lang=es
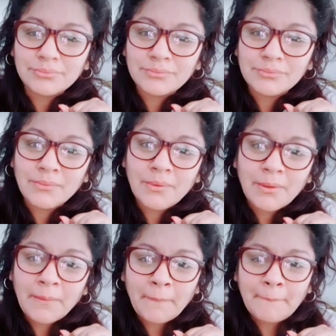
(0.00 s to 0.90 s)
y que le dé
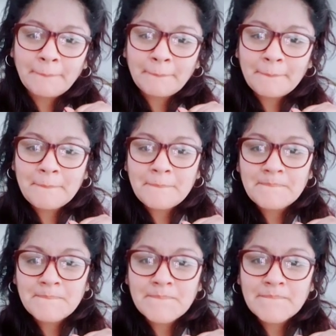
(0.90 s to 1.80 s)
hora para que le hagan una
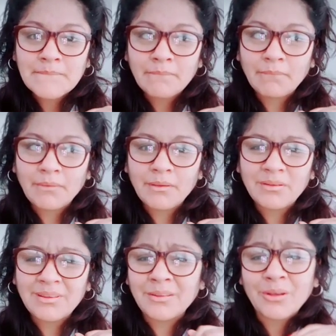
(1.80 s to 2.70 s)
citología.
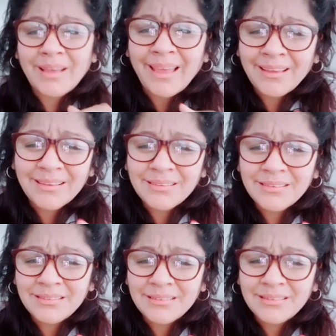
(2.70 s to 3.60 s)
¿Una citología.
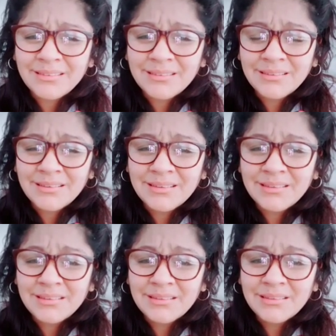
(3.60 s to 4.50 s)
No.
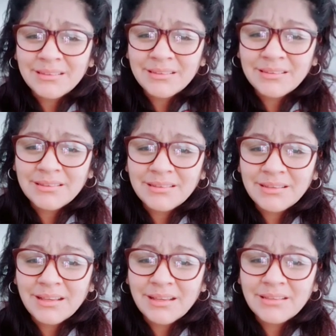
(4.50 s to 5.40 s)

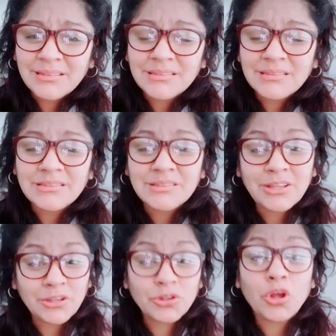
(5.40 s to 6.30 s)
Citología.
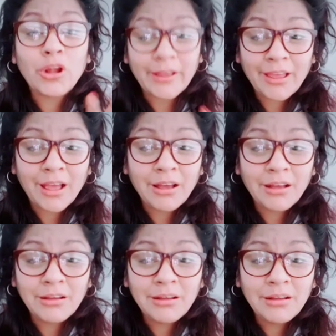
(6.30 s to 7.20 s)

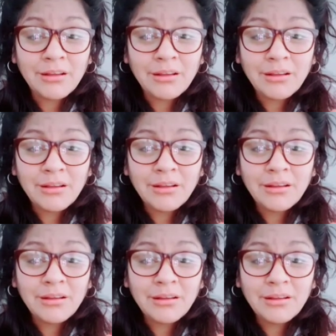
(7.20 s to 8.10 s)
¿Citalagía?
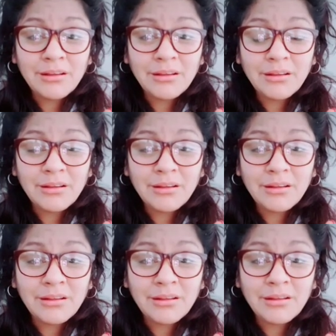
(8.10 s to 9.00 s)
No,
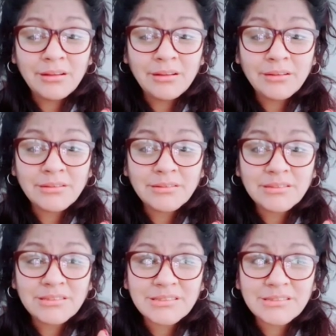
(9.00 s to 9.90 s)
cito.
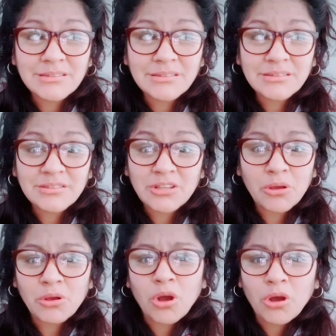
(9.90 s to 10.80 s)
¿Y yo
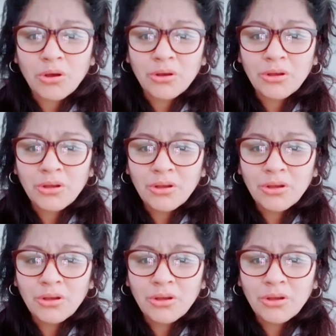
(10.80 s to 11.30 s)
vengo? No.